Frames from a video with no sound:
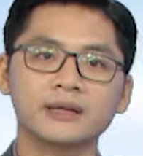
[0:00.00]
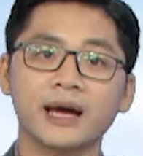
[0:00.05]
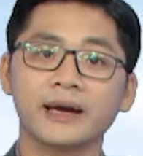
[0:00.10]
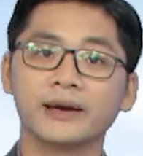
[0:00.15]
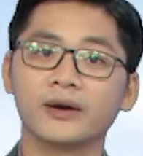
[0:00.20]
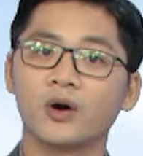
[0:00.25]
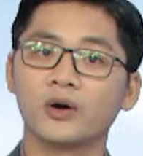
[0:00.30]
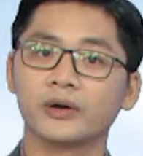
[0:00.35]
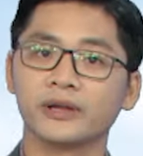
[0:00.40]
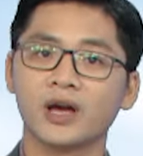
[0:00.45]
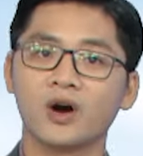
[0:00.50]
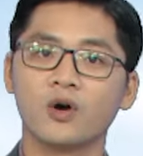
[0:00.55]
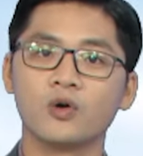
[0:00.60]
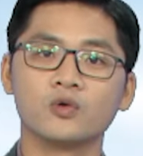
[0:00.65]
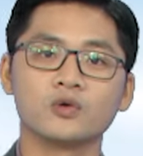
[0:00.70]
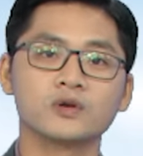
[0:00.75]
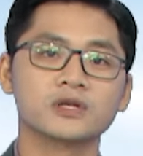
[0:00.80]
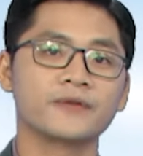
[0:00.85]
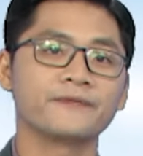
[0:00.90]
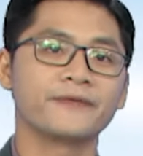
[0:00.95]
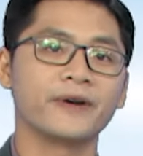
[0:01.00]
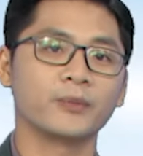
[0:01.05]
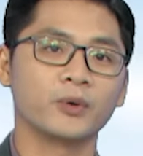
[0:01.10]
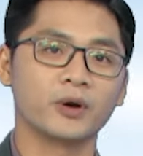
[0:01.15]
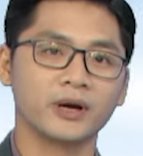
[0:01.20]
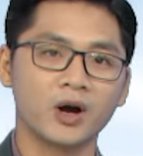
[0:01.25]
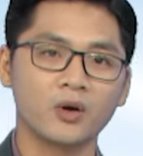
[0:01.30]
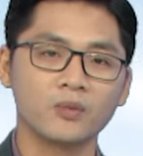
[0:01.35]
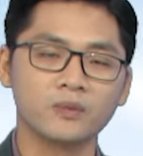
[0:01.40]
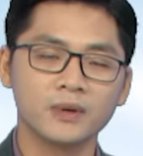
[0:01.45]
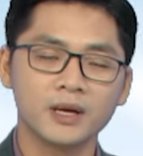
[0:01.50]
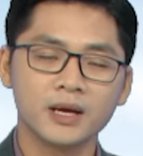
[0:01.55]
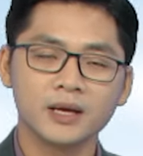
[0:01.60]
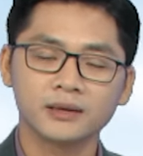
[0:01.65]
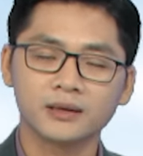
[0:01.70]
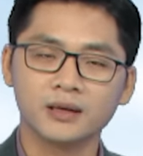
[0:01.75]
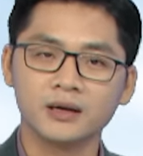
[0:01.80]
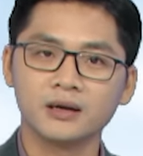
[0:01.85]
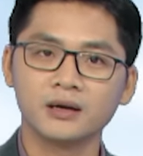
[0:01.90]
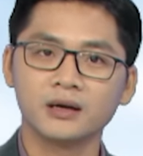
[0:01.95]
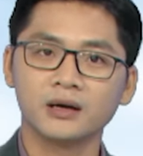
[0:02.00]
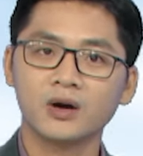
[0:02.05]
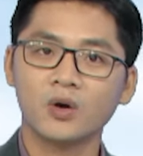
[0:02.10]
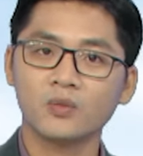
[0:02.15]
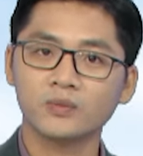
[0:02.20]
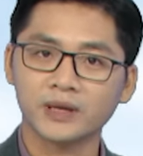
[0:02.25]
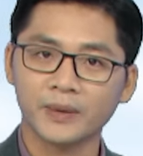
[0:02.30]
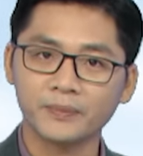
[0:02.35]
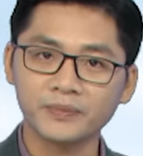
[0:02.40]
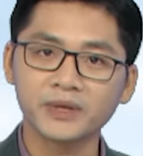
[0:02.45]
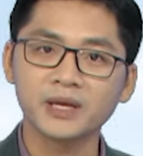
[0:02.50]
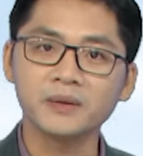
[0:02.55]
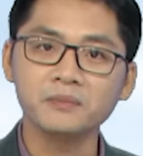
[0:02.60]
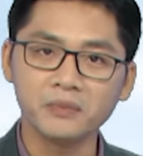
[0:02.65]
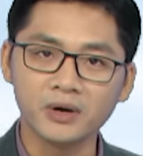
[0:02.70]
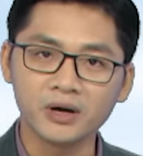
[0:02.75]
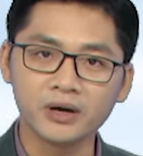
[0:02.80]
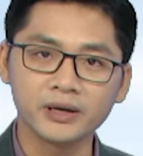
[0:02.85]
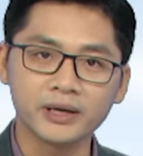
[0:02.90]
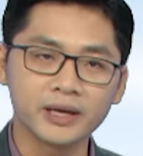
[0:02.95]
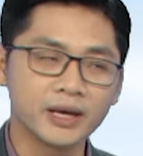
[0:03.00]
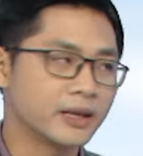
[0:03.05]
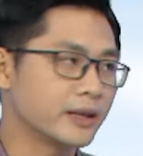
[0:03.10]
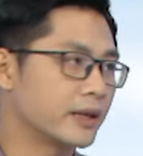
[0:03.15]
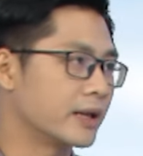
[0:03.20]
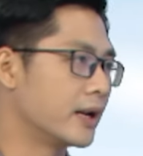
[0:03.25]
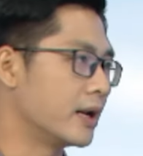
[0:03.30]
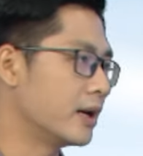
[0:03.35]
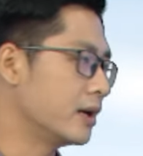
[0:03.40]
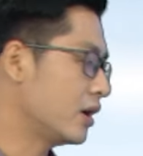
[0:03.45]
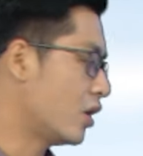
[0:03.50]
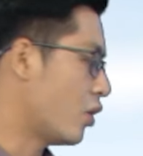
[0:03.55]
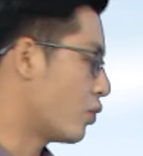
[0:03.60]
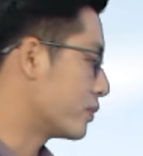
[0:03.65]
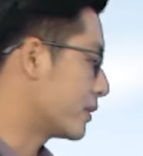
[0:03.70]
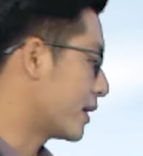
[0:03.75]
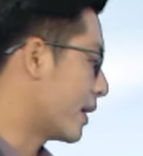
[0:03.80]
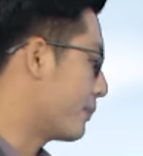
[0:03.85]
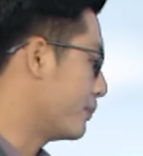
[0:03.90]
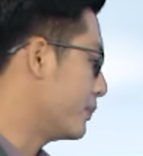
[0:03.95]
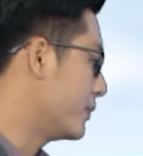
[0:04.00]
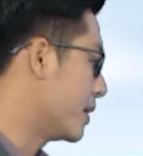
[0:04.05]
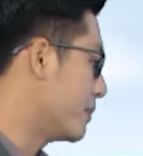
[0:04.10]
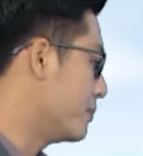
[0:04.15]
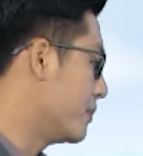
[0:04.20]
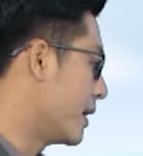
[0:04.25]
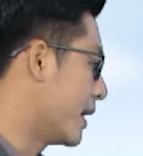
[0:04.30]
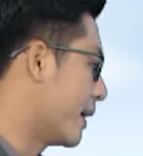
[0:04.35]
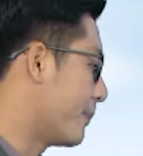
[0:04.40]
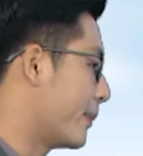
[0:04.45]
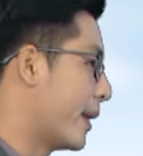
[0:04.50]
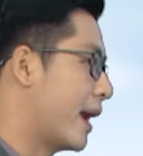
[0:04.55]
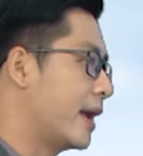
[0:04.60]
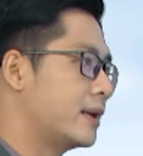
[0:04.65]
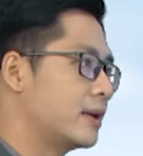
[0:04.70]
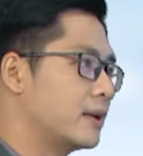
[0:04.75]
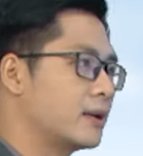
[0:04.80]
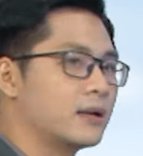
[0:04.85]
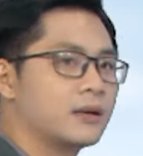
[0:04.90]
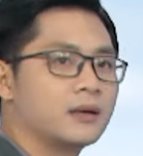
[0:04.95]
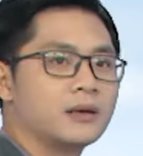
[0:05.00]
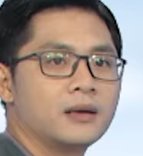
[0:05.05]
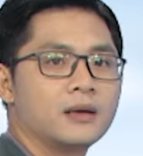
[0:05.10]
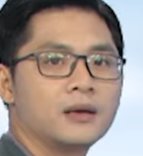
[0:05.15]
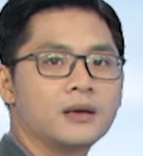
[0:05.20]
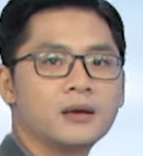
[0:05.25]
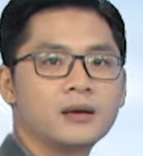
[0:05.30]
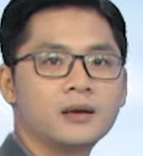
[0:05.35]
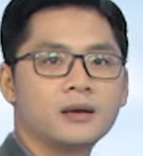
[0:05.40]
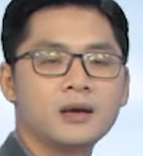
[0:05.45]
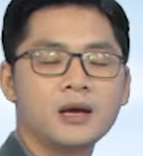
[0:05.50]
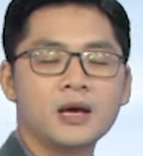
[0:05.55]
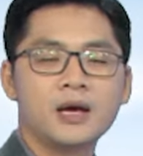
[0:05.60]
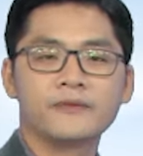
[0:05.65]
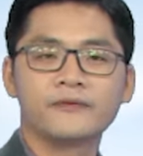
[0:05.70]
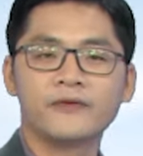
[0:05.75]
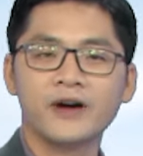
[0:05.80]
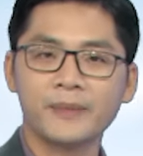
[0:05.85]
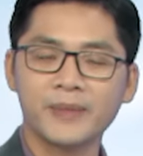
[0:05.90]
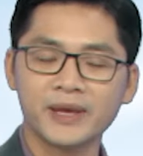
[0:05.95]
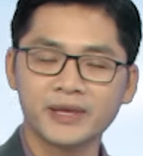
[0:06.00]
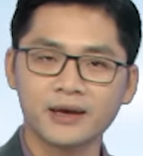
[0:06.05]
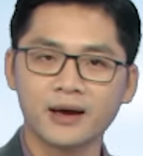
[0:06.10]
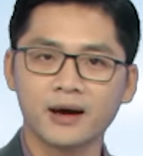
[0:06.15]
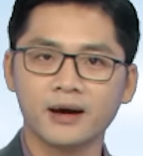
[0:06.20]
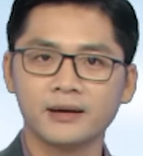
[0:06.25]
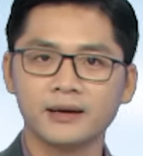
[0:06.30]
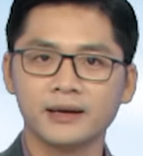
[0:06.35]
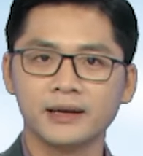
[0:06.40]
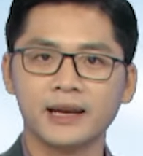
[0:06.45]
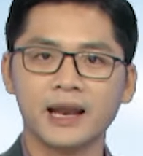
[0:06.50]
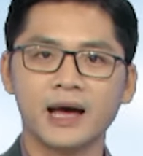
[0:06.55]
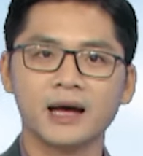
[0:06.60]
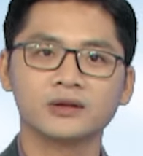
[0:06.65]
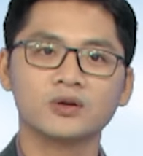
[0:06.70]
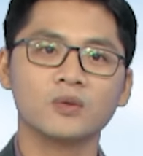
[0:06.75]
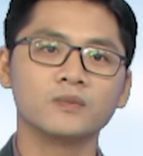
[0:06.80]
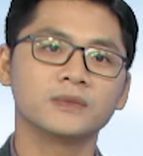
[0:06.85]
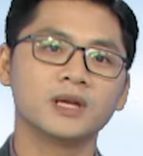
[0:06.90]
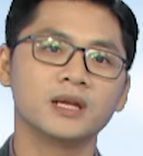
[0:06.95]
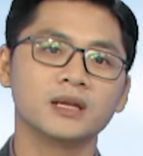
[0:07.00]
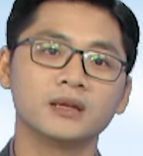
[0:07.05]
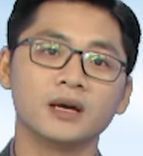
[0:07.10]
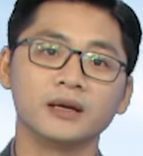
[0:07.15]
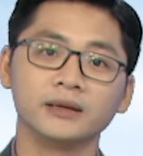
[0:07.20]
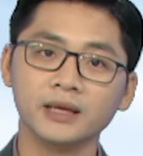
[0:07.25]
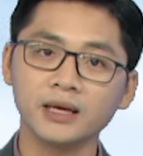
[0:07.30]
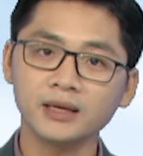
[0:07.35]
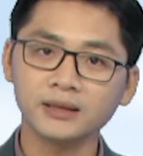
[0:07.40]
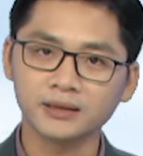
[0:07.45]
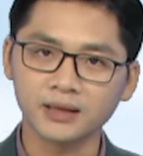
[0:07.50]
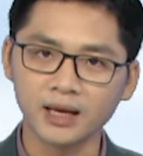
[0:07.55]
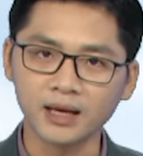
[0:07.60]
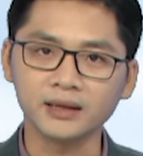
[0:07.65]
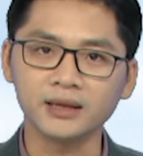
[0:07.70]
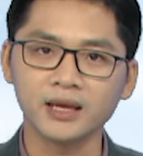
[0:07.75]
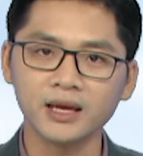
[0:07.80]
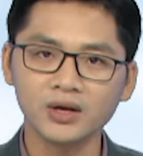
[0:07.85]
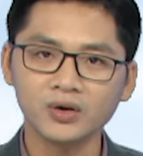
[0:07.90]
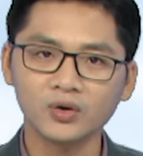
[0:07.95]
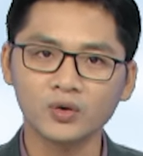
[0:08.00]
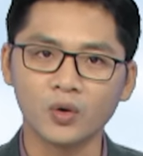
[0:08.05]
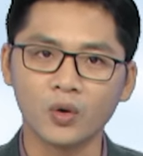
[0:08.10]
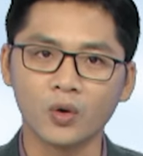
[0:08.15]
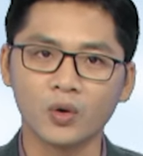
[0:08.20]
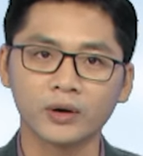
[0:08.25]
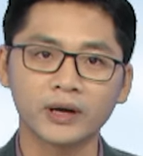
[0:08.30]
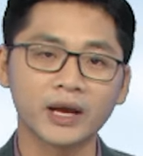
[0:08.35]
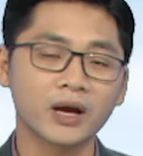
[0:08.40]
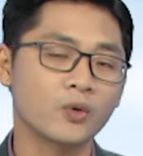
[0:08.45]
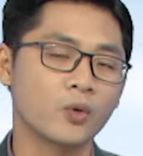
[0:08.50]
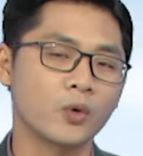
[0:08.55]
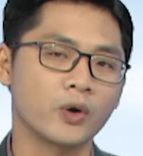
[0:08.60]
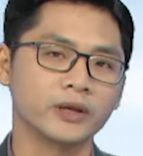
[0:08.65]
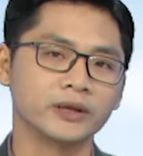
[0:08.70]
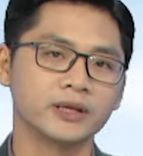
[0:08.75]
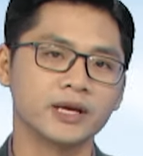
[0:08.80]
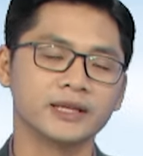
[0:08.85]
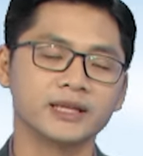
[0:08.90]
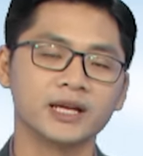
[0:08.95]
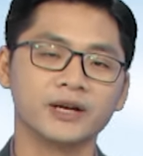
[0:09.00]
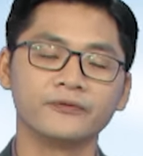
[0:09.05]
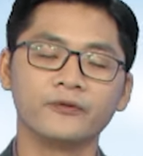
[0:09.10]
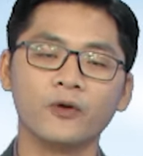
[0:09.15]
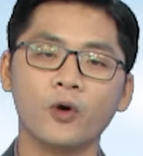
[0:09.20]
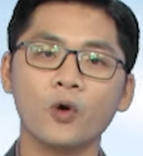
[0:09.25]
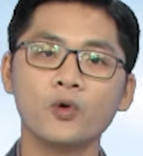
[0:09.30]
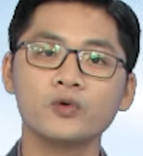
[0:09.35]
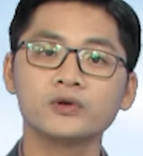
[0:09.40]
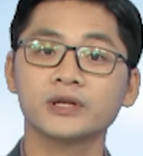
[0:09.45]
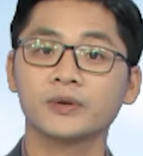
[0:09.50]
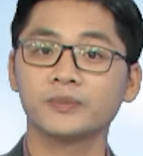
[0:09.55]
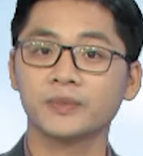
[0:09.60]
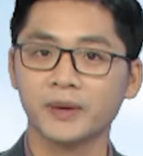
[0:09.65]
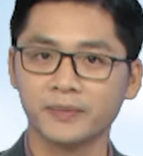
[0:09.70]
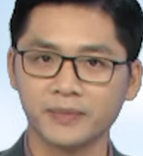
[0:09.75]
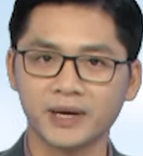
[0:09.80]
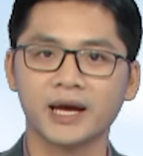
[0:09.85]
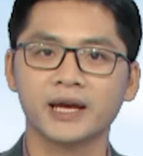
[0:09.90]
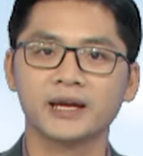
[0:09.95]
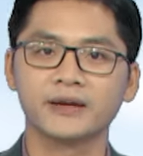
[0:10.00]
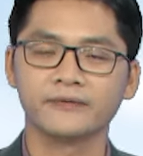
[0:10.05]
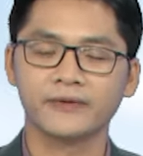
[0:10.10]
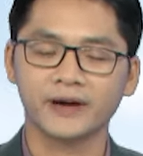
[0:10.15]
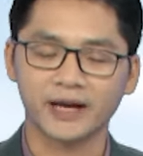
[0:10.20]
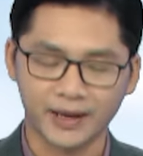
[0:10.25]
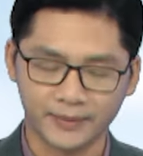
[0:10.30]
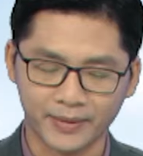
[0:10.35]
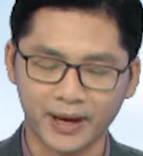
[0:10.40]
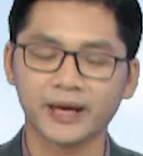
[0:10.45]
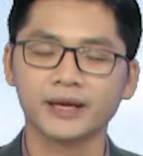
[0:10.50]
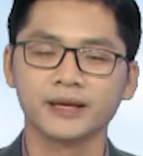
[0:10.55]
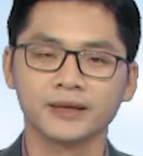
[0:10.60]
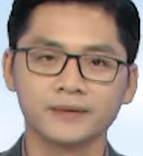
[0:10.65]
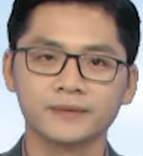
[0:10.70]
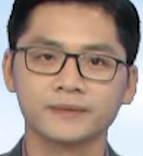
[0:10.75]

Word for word: tại Gò Dầu, sông Vàm Cỏ Đông từ 0.90 cho đến 0.95 mét và bây giờ là thông tin thời tiết chi tiết của các huyện thị thành phố trong đêm nay và ngày mai.